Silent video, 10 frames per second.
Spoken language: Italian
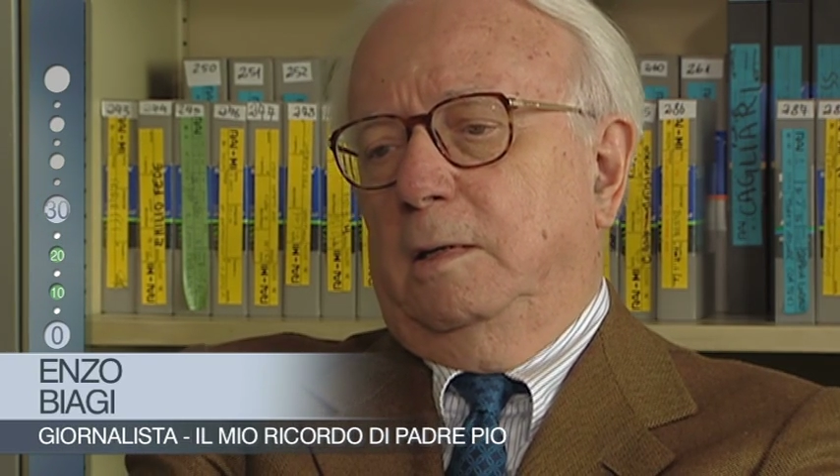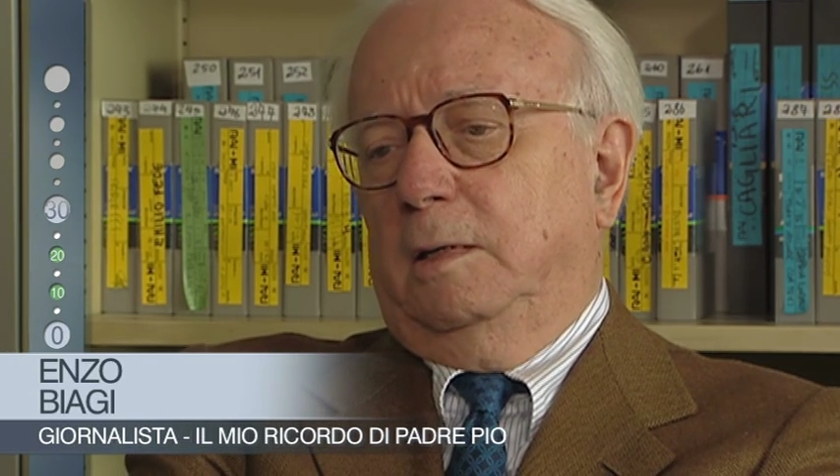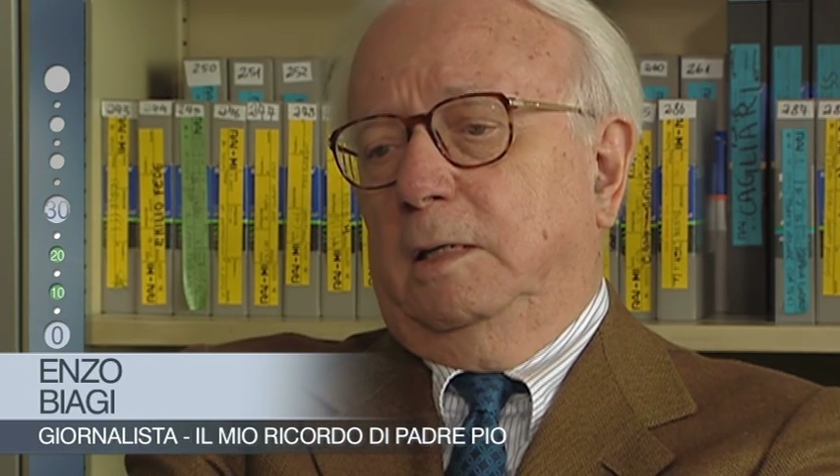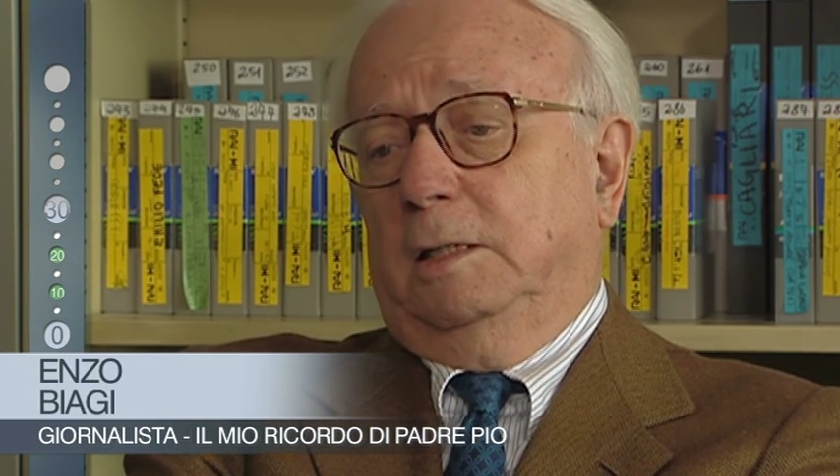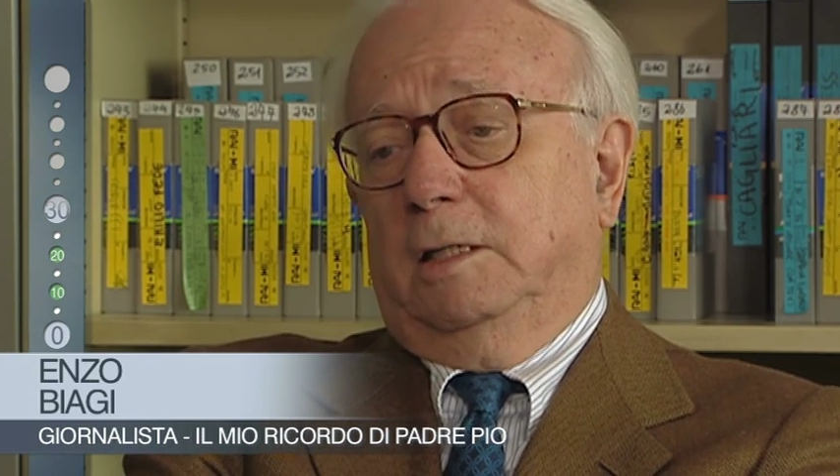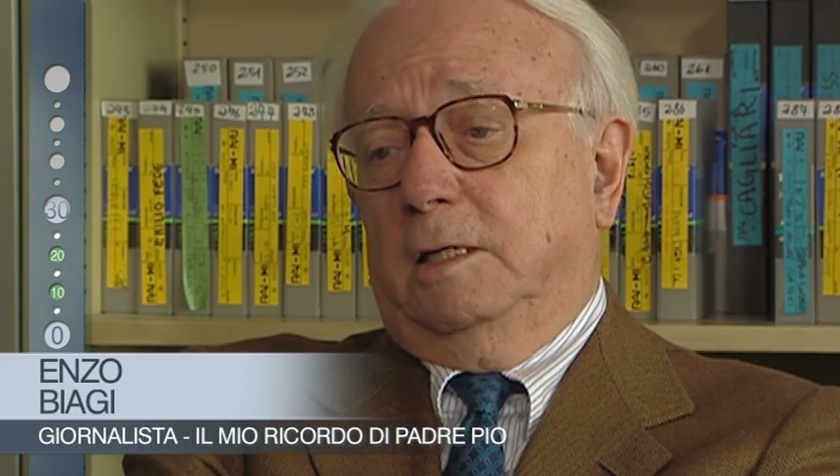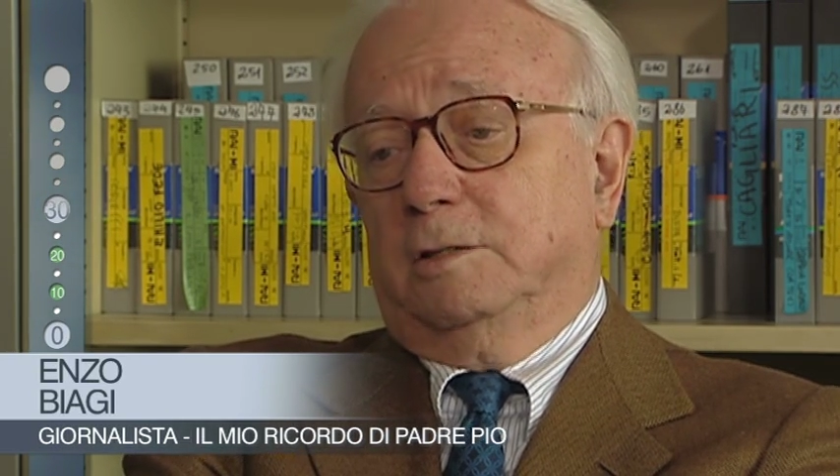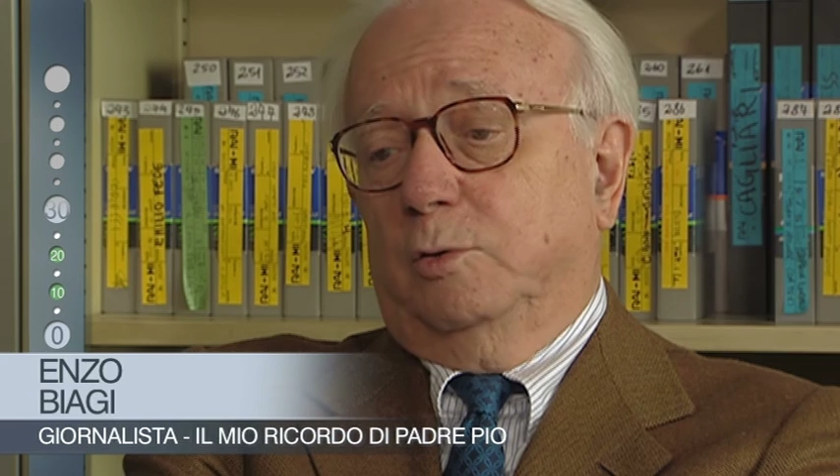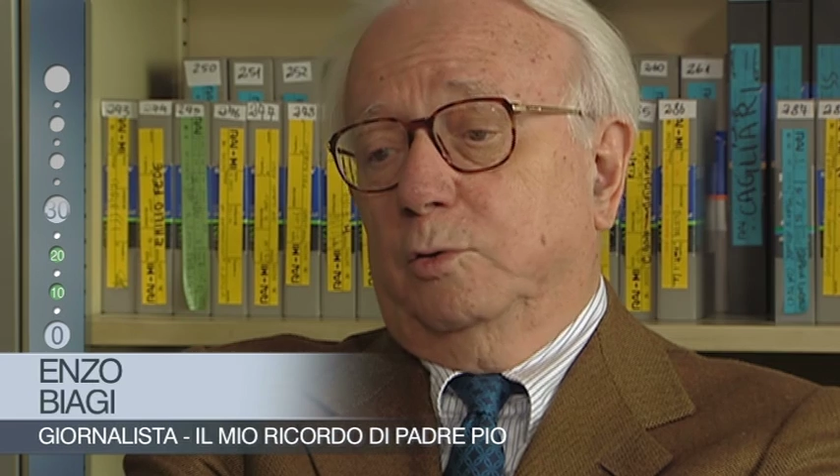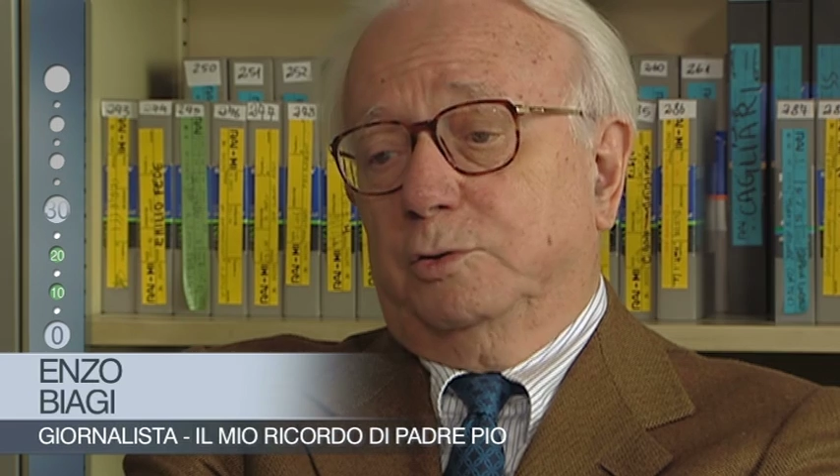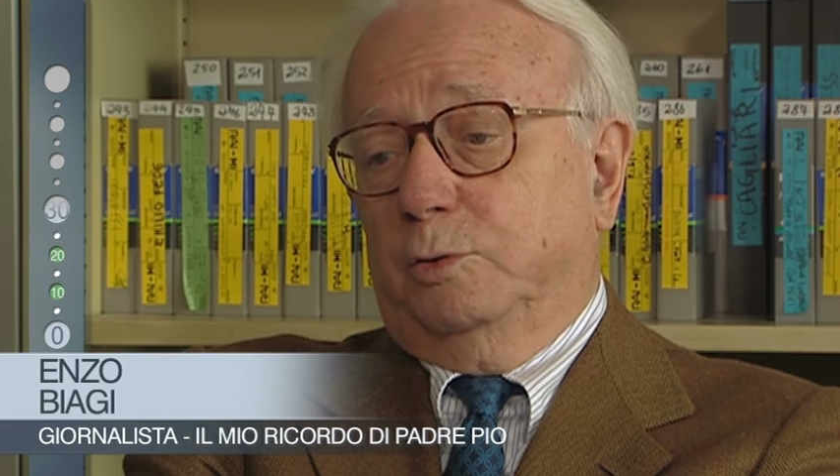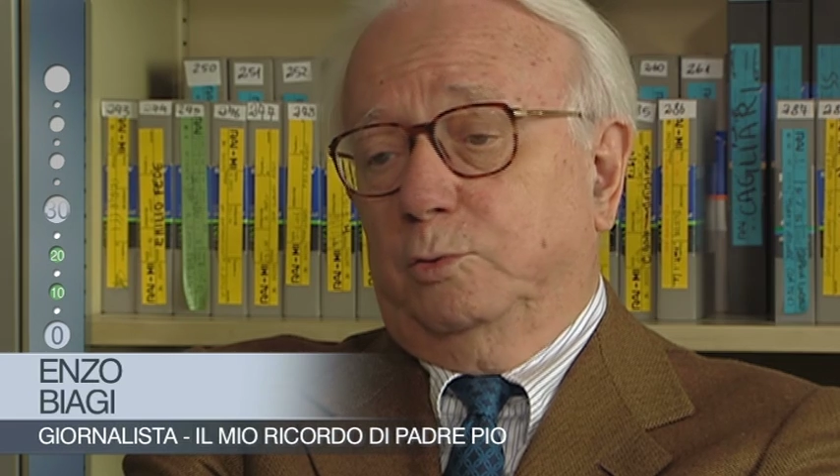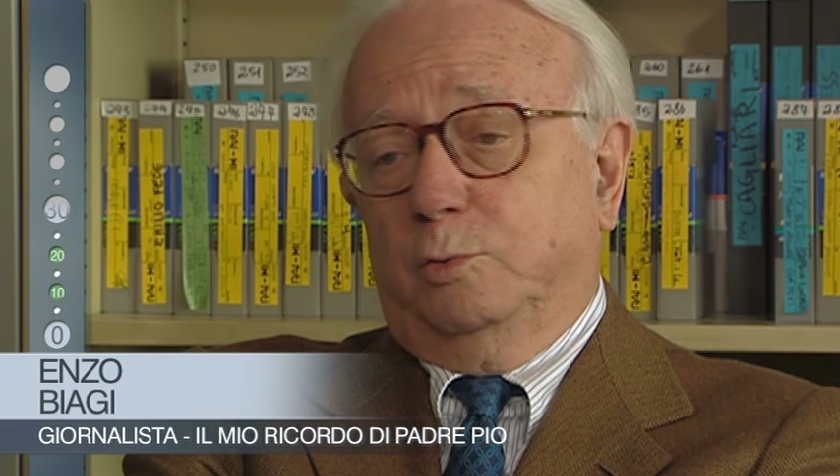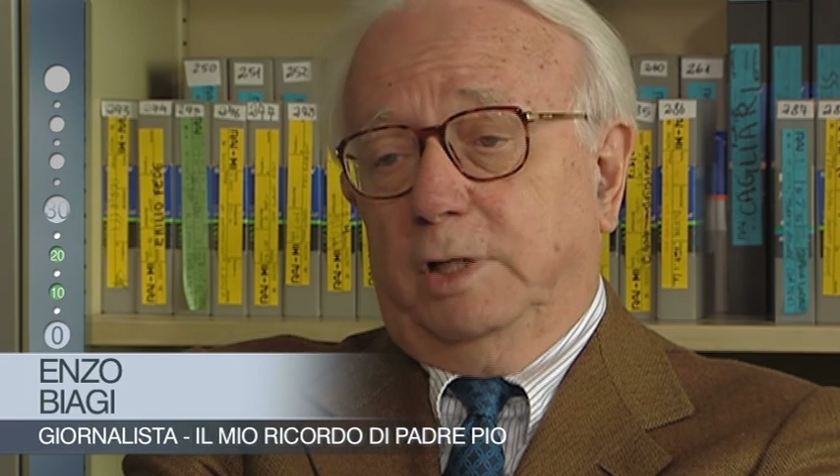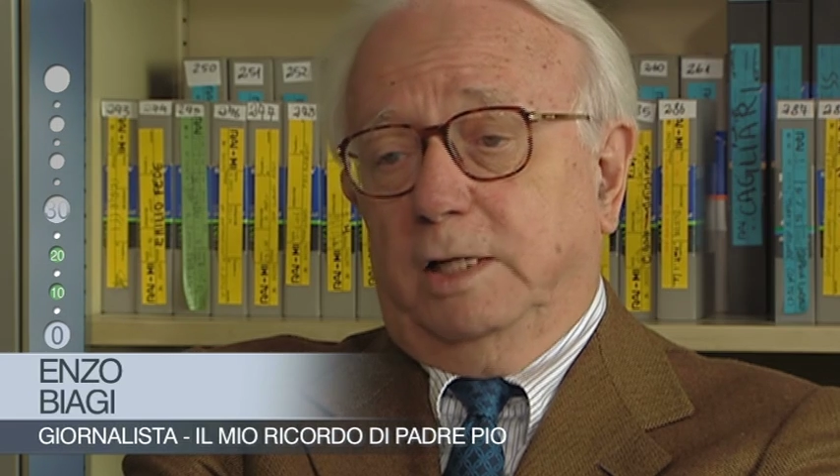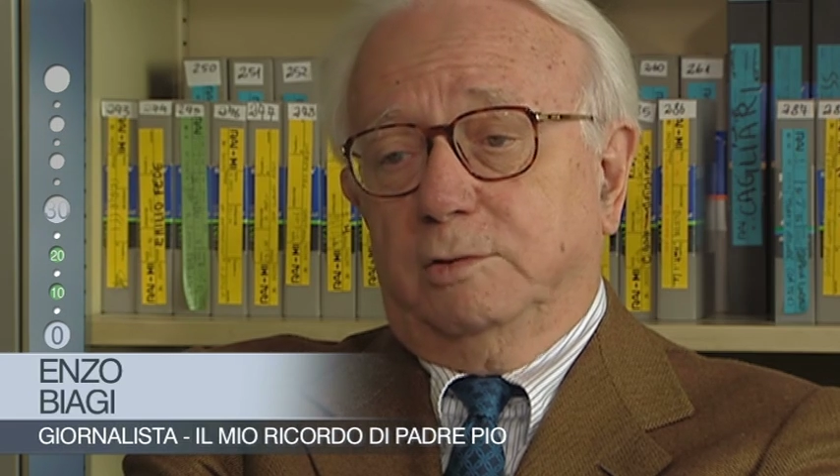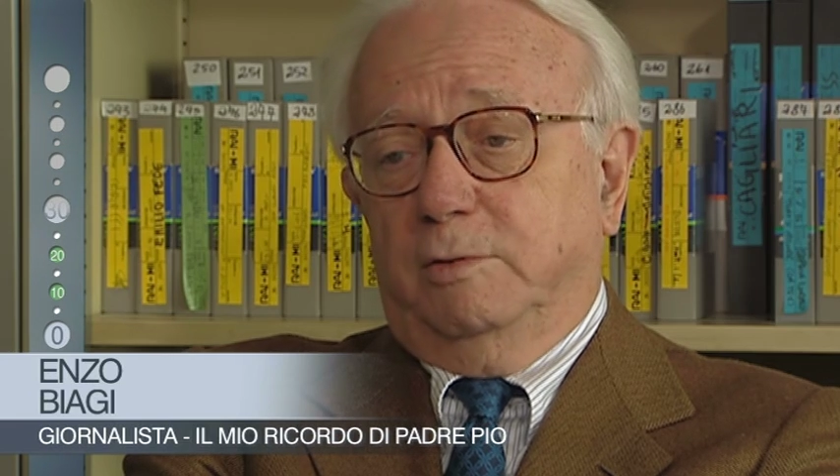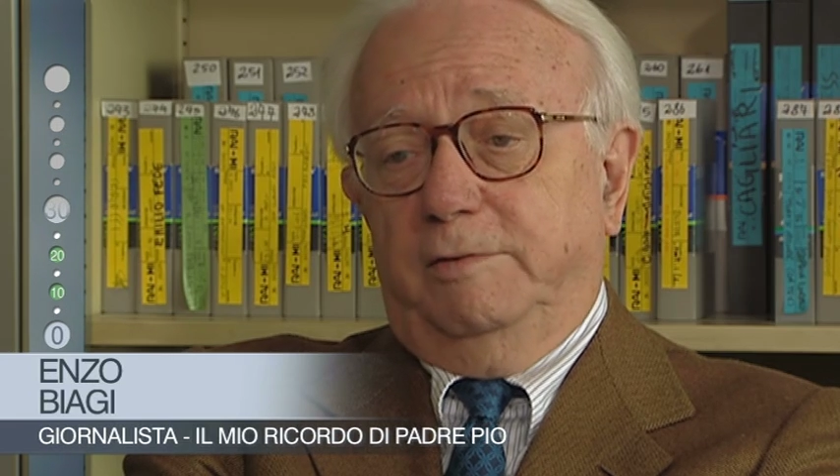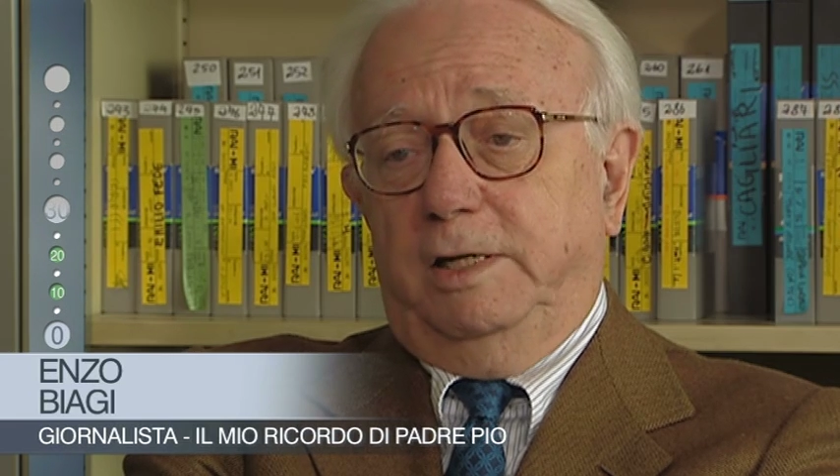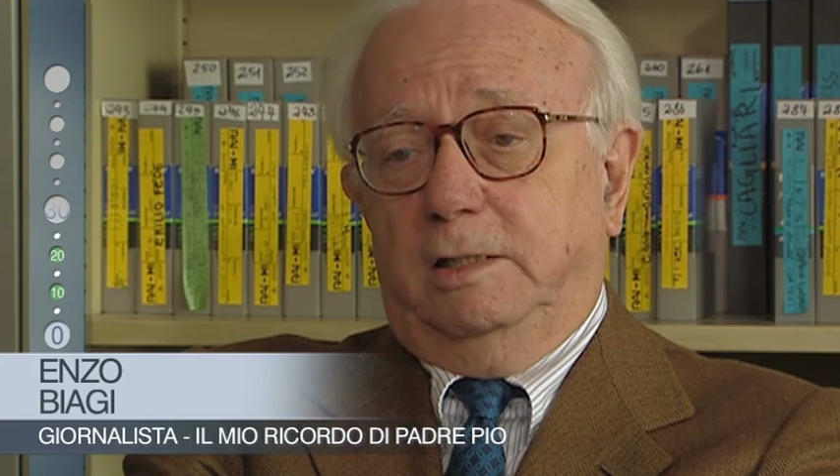che ha trascorso tutta la
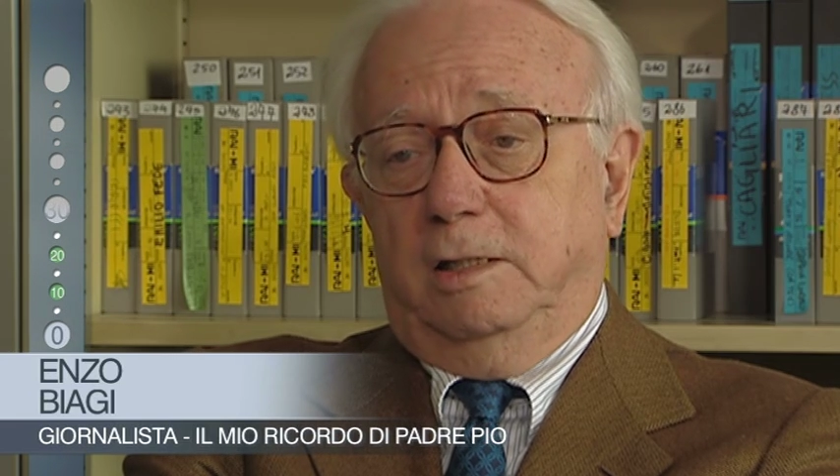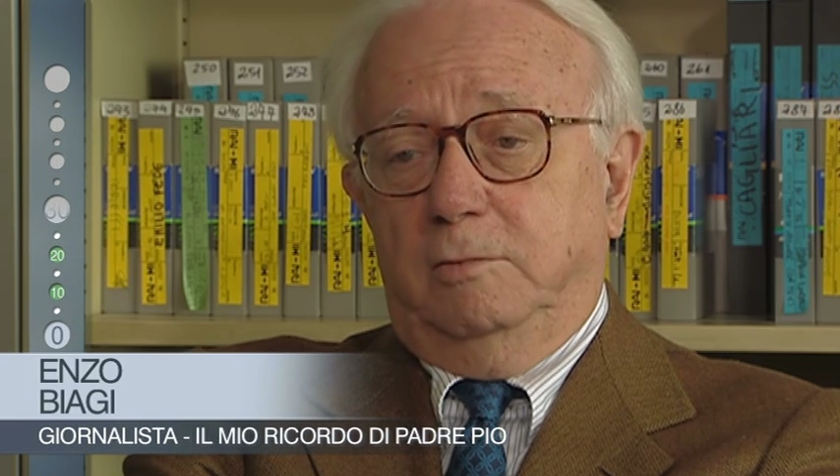sua vita